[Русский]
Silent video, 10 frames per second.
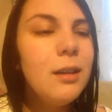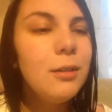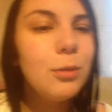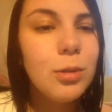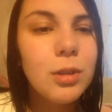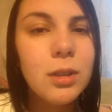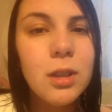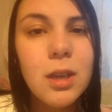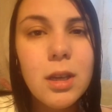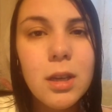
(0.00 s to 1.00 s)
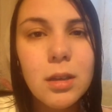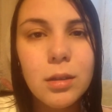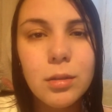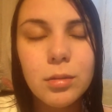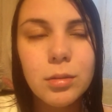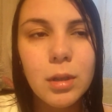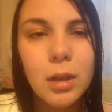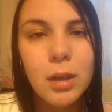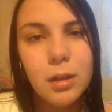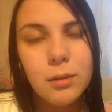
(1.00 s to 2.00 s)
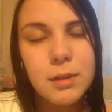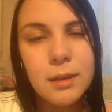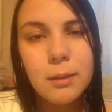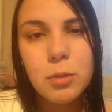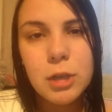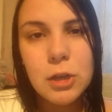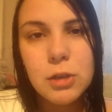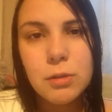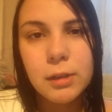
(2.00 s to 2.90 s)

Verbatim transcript: Вот. И э, в основном чаще всего,